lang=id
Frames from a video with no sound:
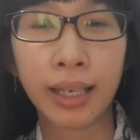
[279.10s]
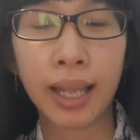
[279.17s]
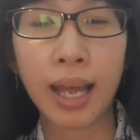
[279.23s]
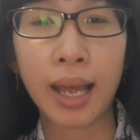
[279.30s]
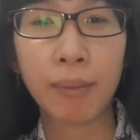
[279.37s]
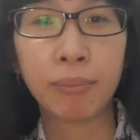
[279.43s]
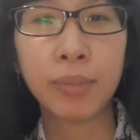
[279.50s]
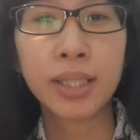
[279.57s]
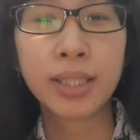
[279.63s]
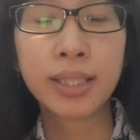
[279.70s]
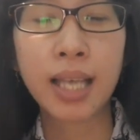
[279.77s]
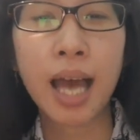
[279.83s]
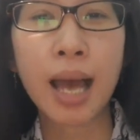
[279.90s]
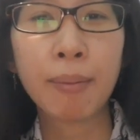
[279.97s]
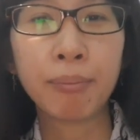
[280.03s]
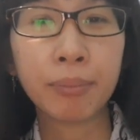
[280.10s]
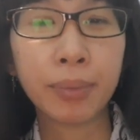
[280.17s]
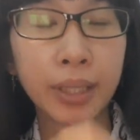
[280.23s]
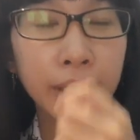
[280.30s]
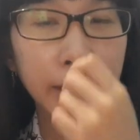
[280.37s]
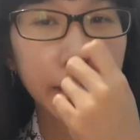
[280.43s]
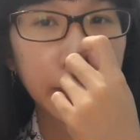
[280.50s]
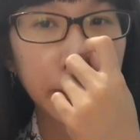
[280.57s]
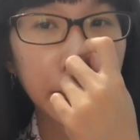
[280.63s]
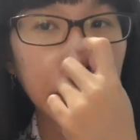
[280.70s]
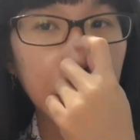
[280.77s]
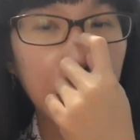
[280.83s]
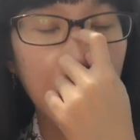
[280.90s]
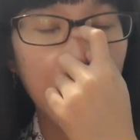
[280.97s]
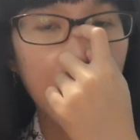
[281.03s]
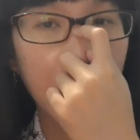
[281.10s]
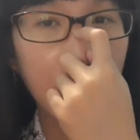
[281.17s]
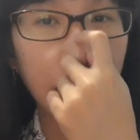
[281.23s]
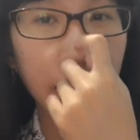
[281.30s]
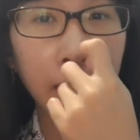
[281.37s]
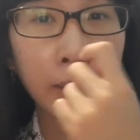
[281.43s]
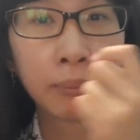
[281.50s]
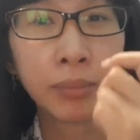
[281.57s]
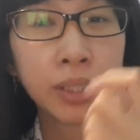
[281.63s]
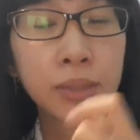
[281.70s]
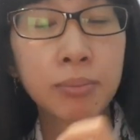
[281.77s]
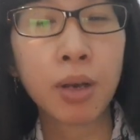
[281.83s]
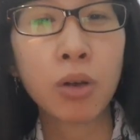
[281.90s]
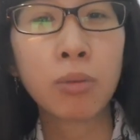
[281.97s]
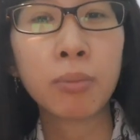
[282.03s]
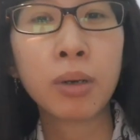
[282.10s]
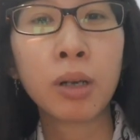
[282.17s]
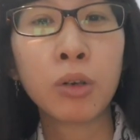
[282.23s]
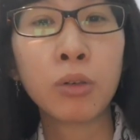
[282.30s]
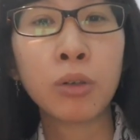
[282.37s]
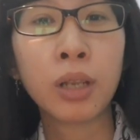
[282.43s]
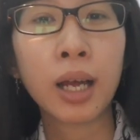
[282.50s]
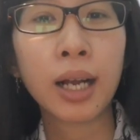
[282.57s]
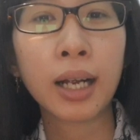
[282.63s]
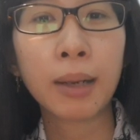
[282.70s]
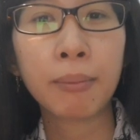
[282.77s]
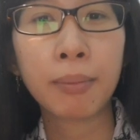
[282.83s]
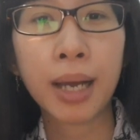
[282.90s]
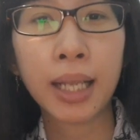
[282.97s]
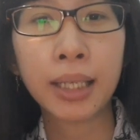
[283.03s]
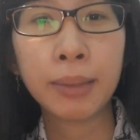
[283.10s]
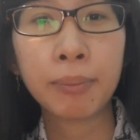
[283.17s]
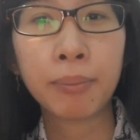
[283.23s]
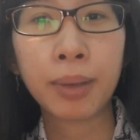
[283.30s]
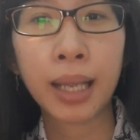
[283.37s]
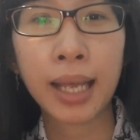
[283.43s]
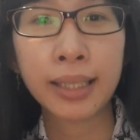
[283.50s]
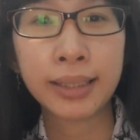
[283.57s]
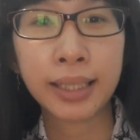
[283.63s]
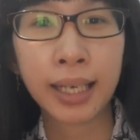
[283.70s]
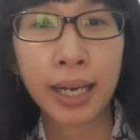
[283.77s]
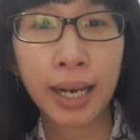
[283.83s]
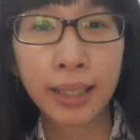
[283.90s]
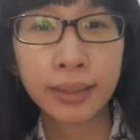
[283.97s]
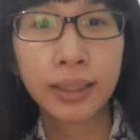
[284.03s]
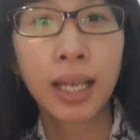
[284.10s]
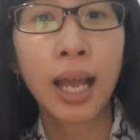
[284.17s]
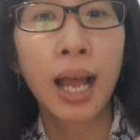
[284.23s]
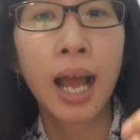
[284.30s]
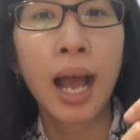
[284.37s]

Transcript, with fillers: nah Miss ambil e, Miss mau mengulang kembali pelajaran